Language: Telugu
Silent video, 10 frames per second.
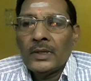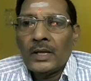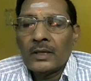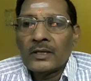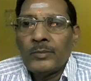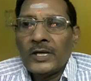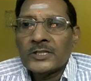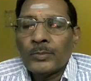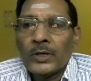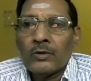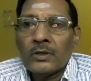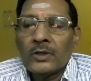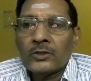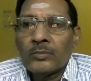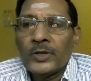అలాగే బెల్ సింబల్ కూడా
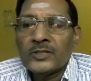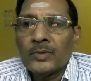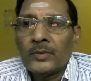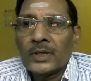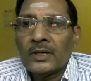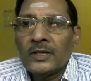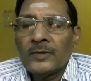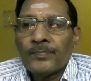నొక్కడం మర్చిపోమాకండి